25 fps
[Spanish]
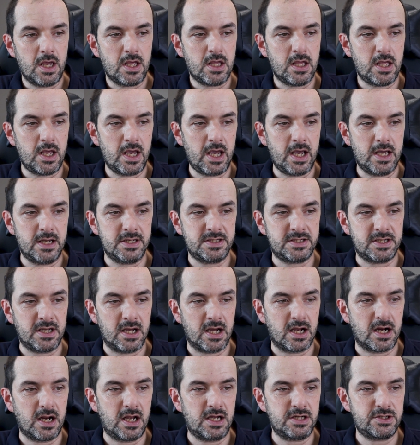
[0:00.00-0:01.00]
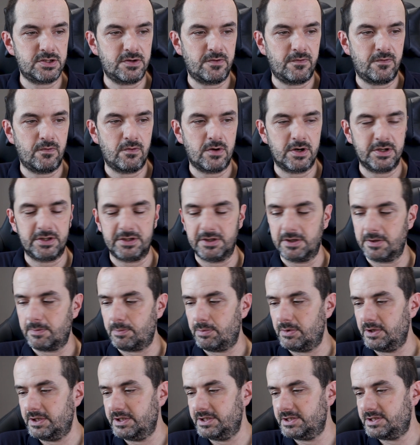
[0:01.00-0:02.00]
Yes, a glass of water,
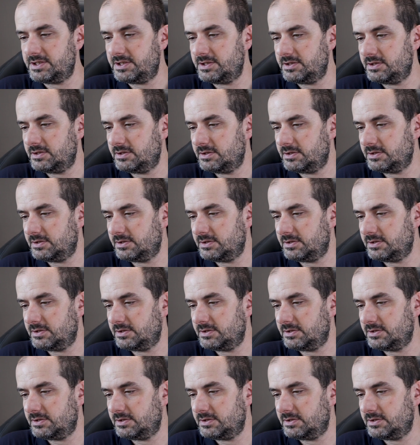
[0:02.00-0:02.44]
please.